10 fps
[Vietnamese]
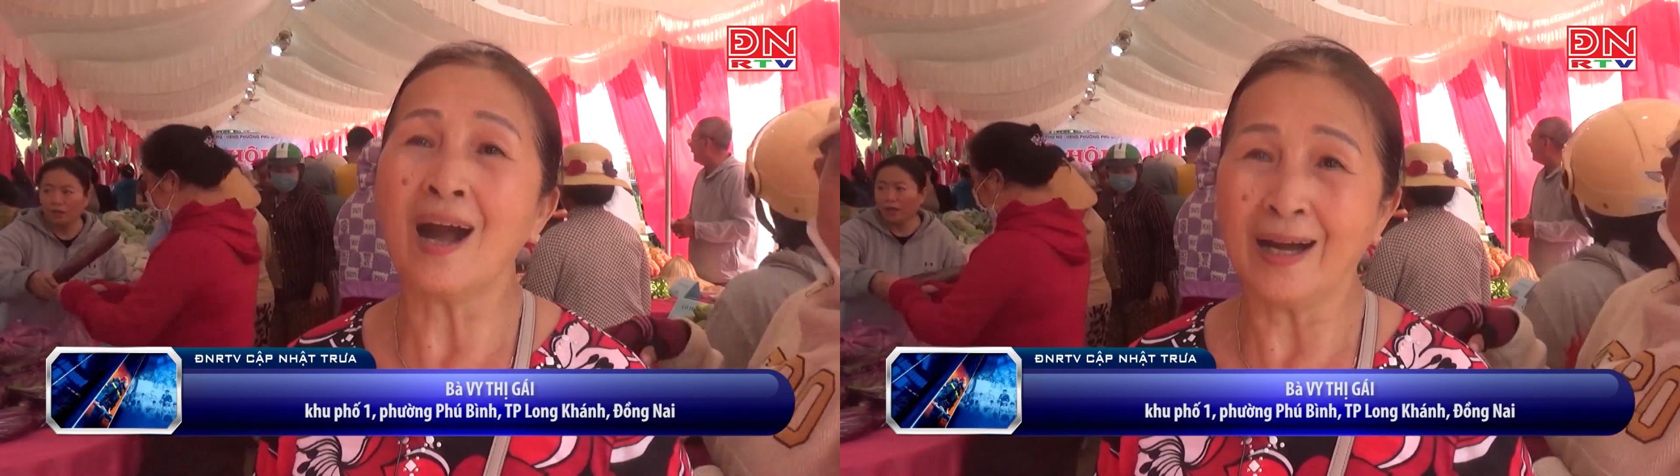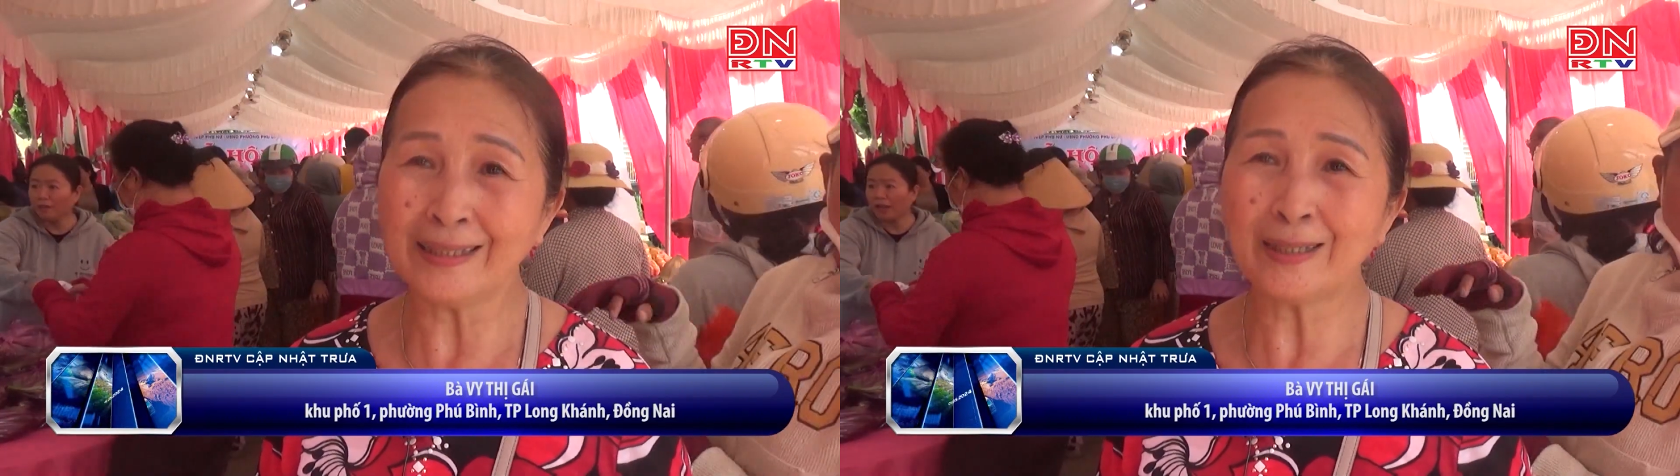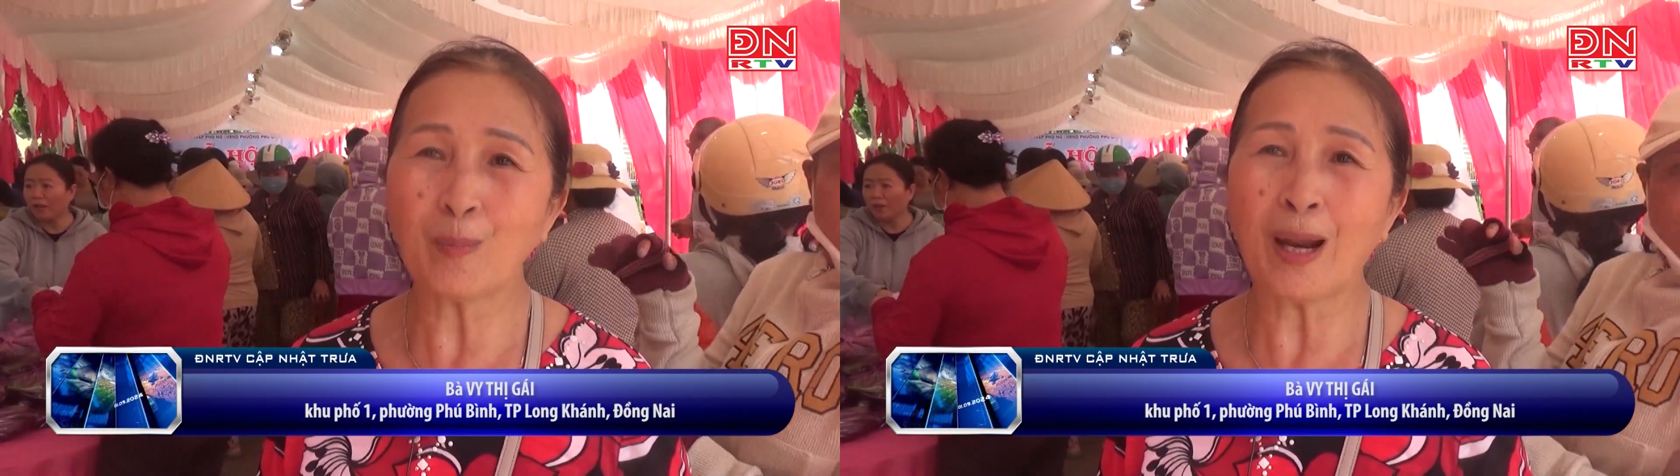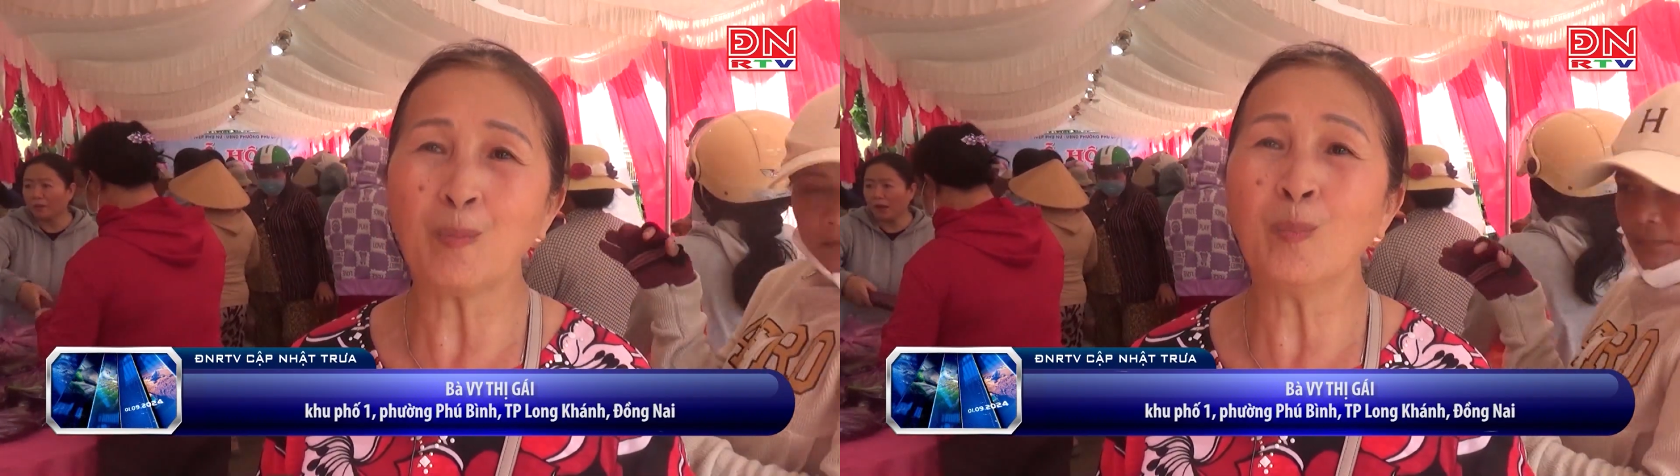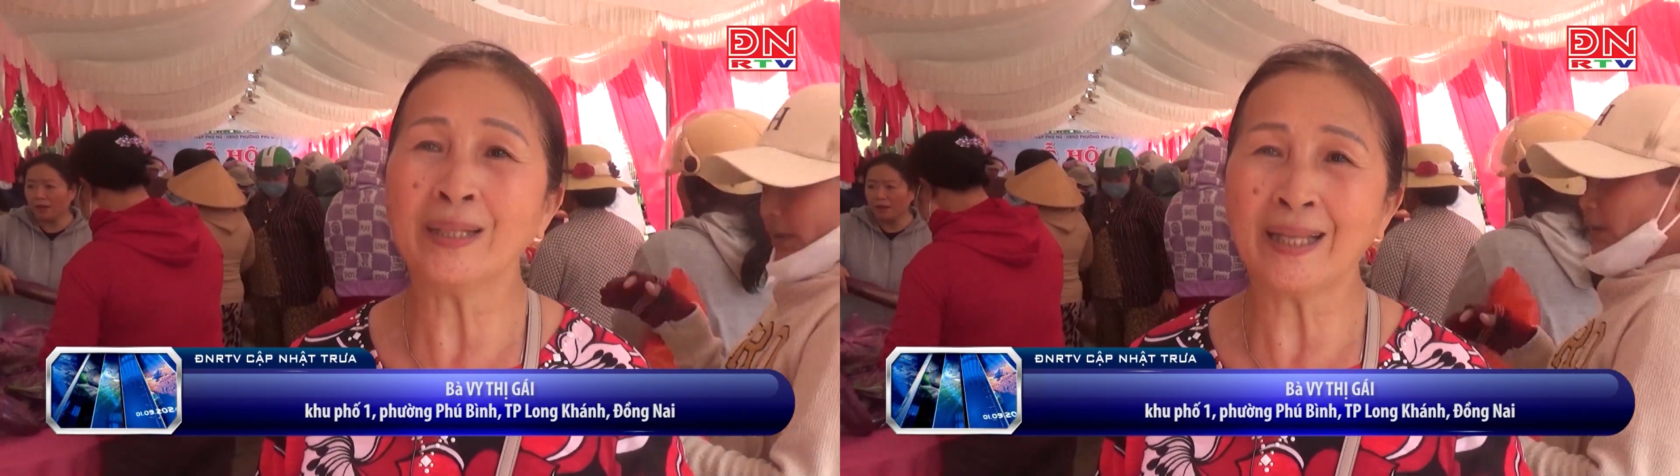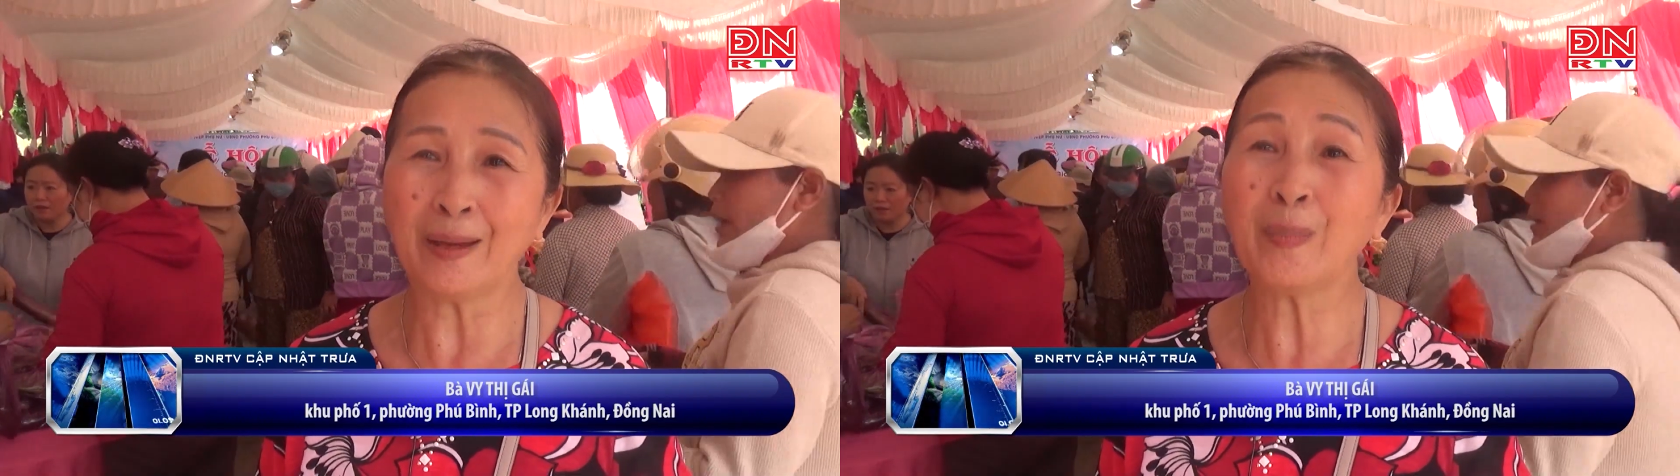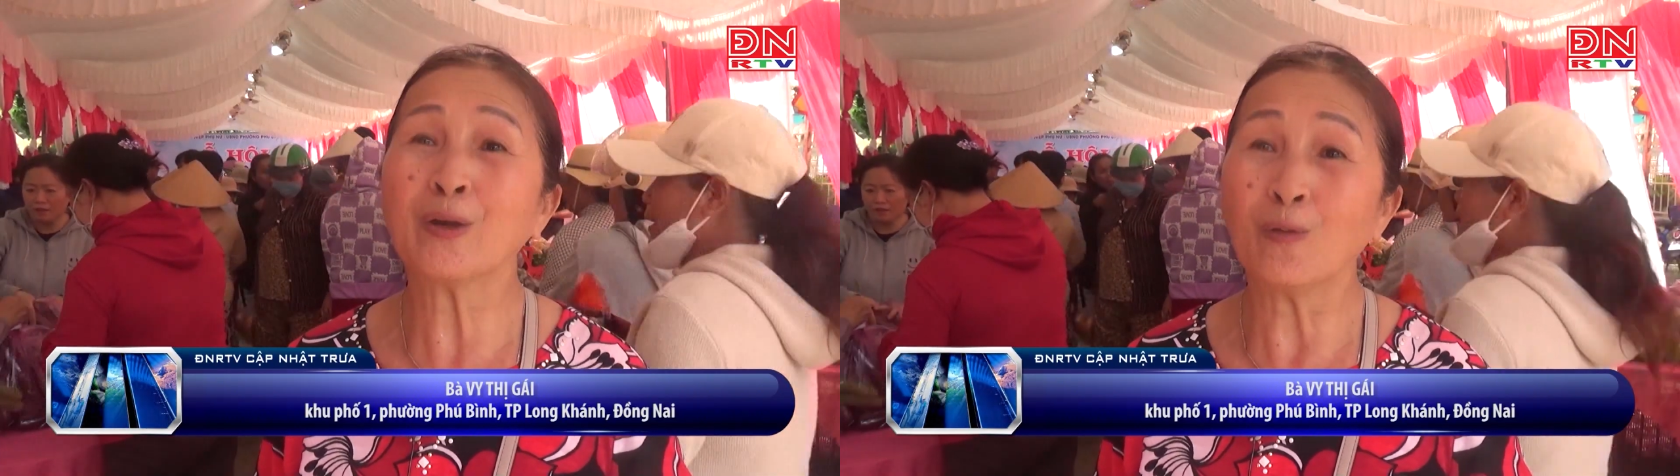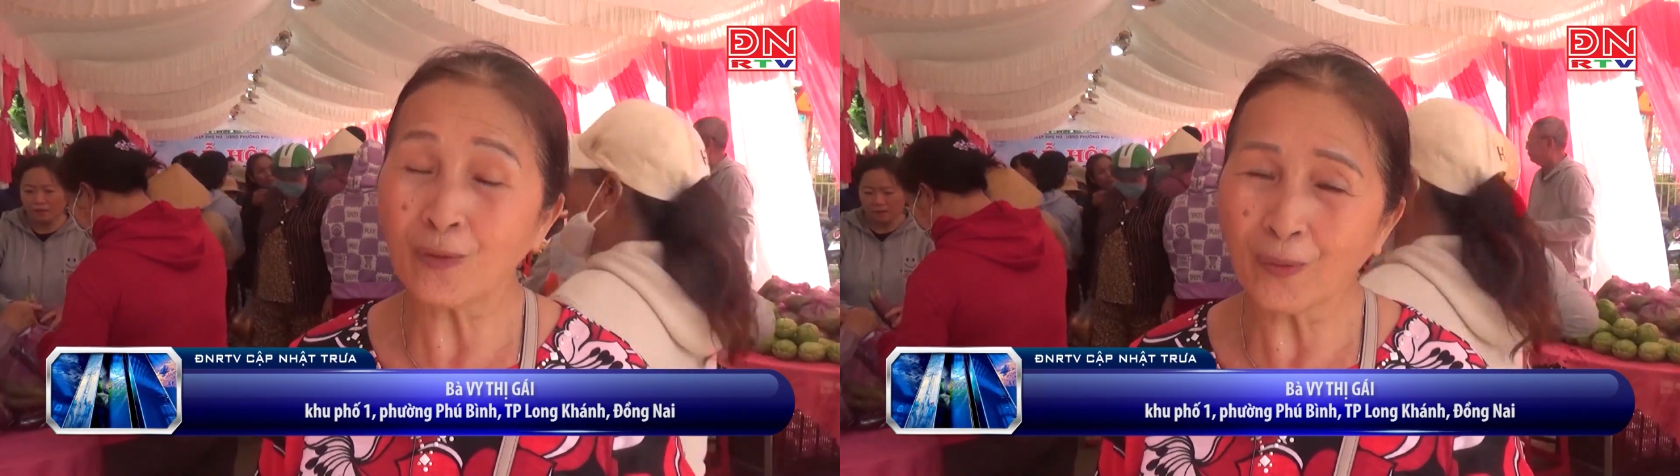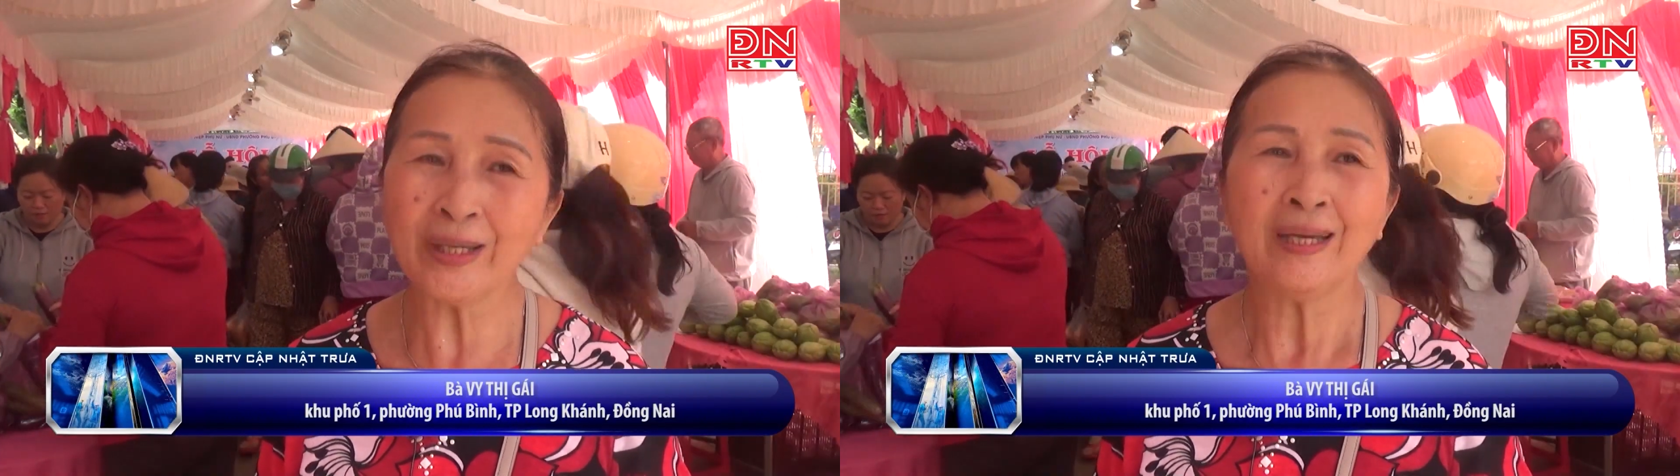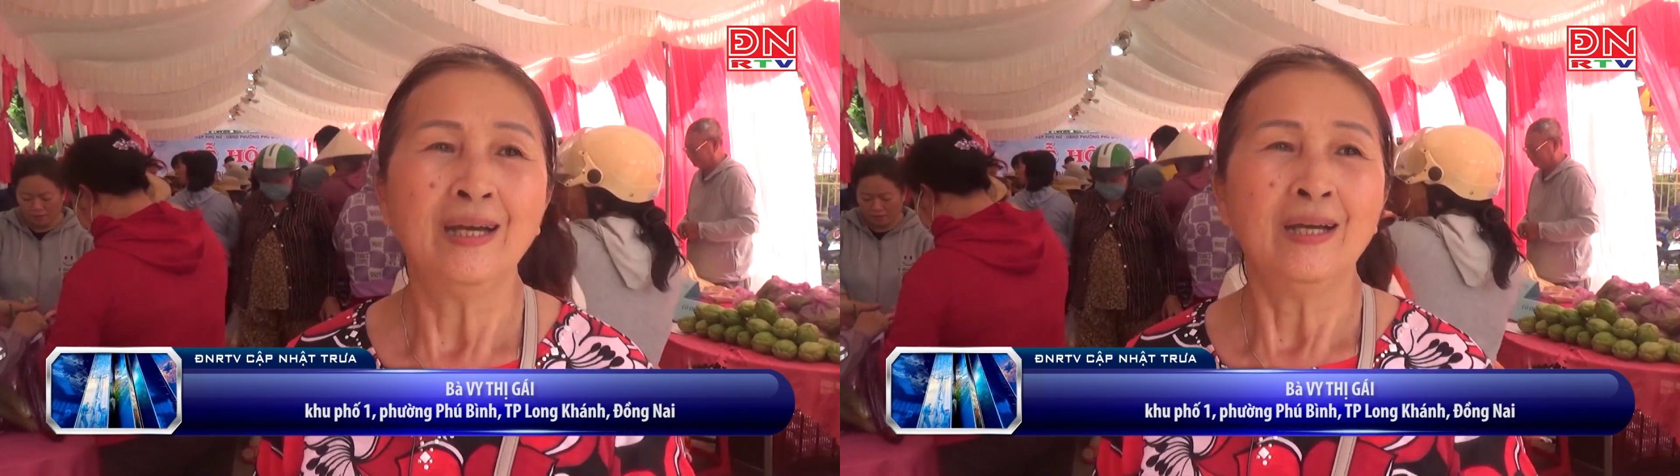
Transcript: khởi trong lòng mình thấy mình cũng vui